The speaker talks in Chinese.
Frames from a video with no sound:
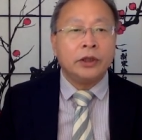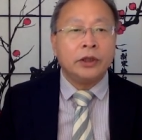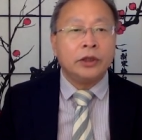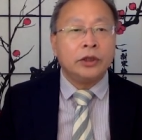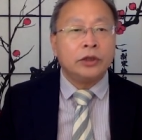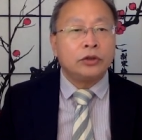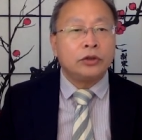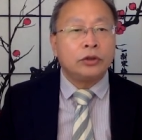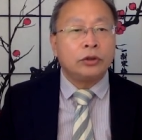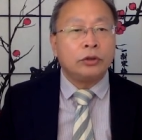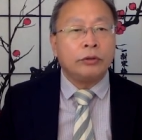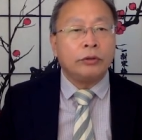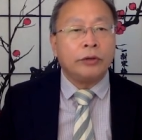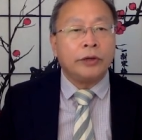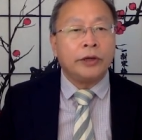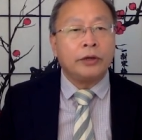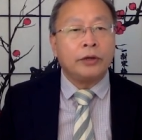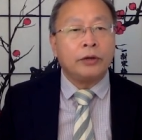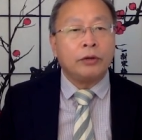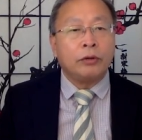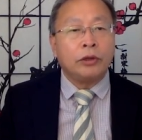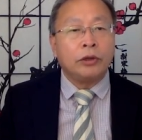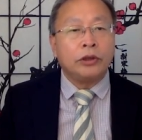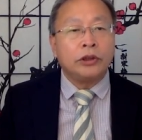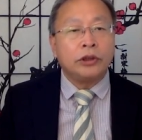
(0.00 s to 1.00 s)
作为
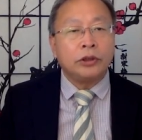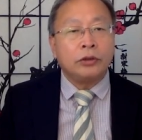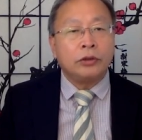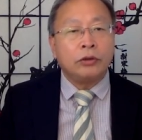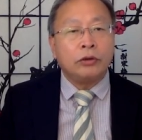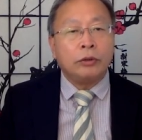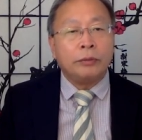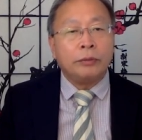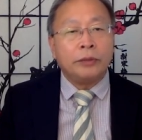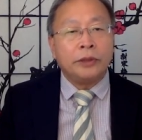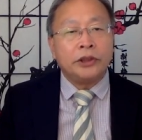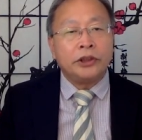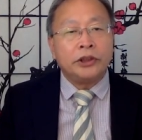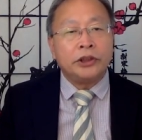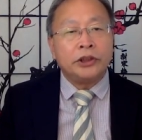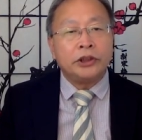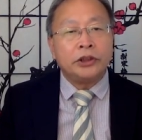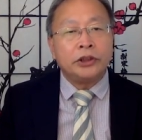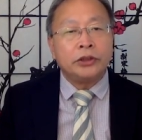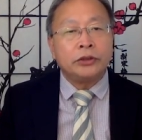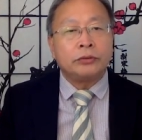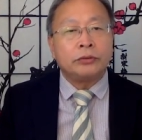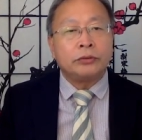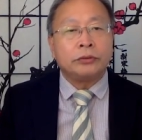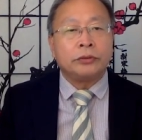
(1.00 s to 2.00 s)
国际货币基
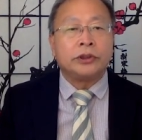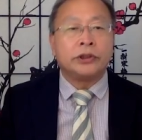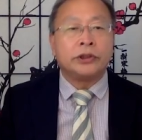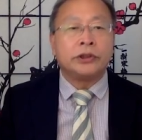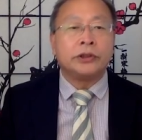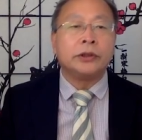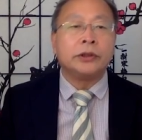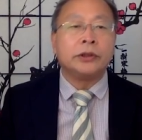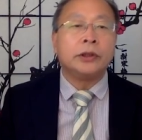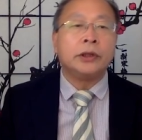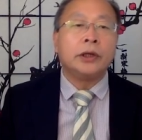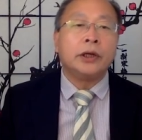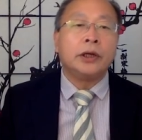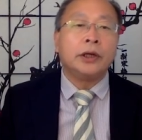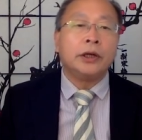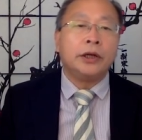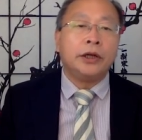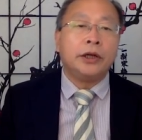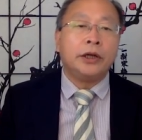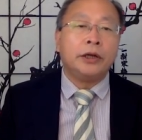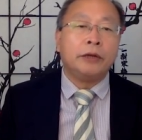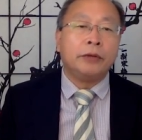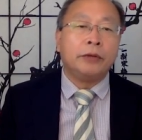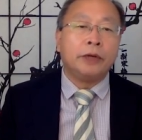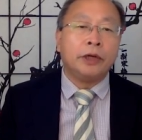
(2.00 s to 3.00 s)
金组织。
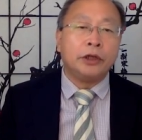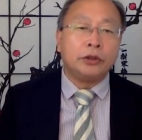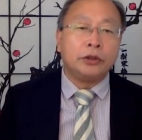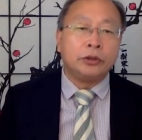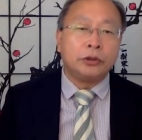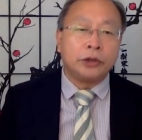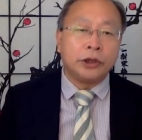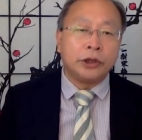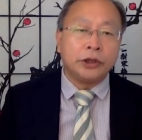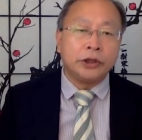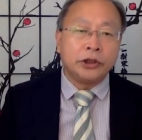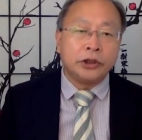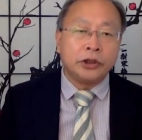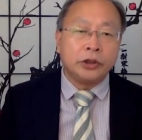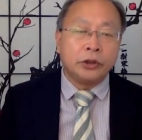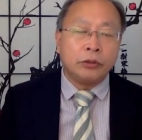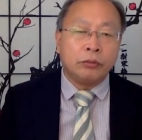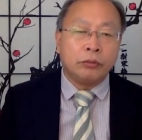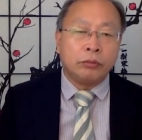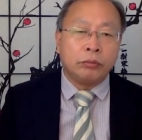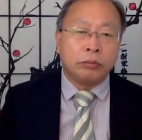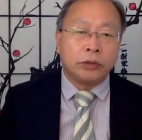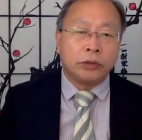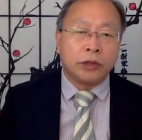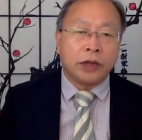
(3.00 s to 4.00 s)
列为全球
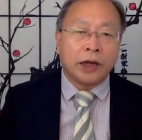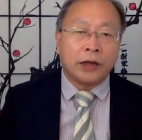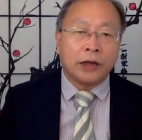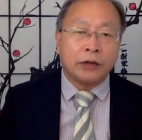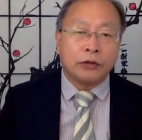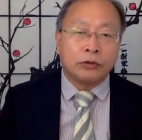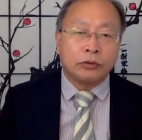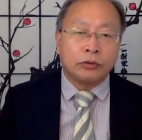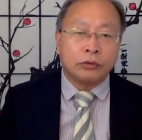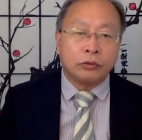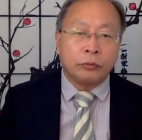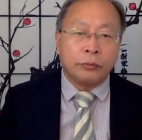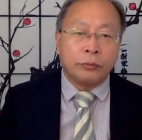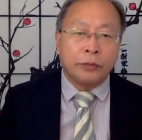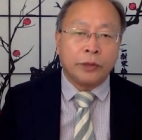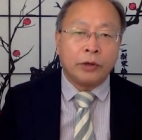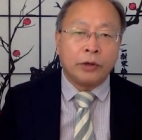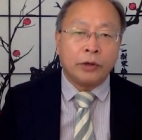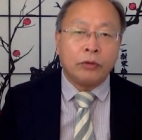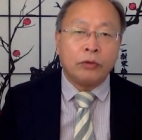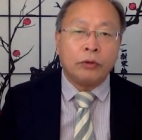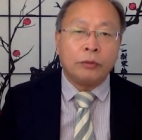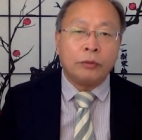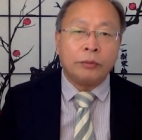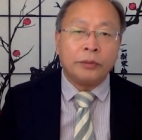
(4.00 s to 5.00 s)
五大储备
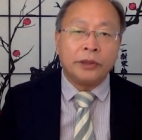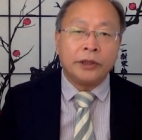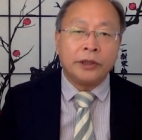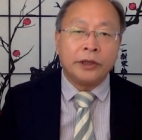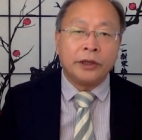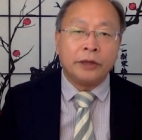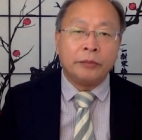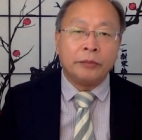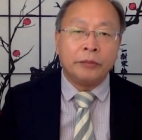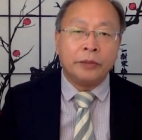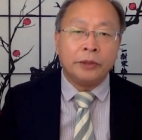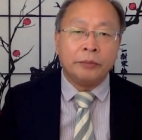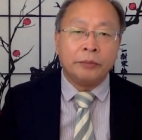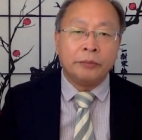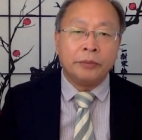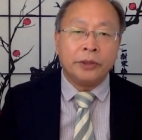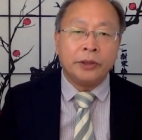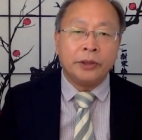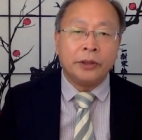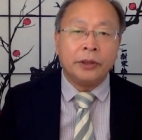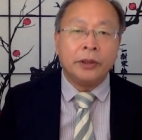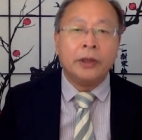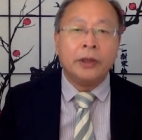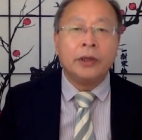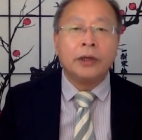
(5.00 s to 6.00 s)
货币的人民
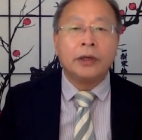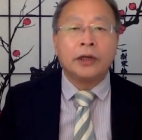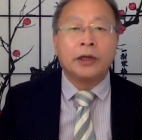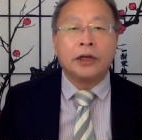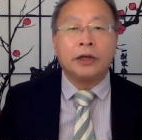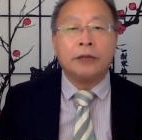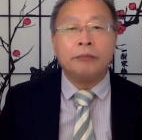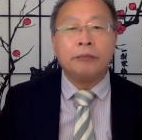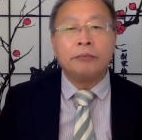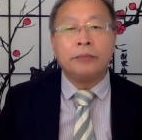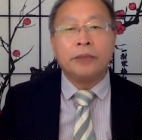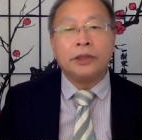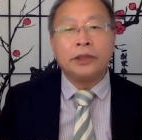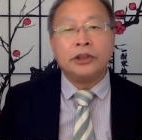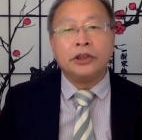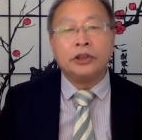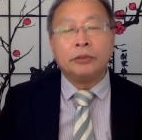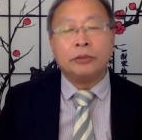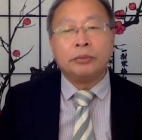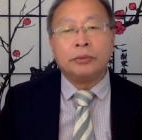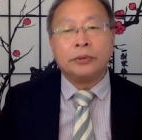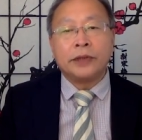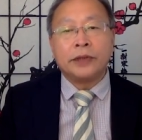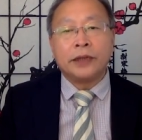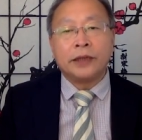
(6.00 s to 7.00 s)
币，根本就
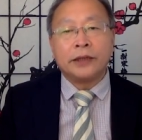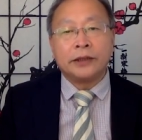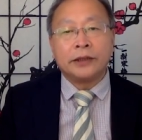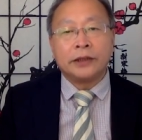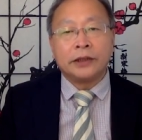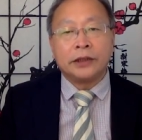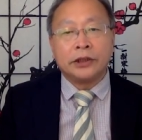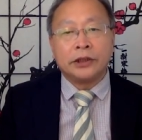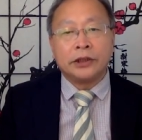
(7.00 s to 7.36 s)
不在这个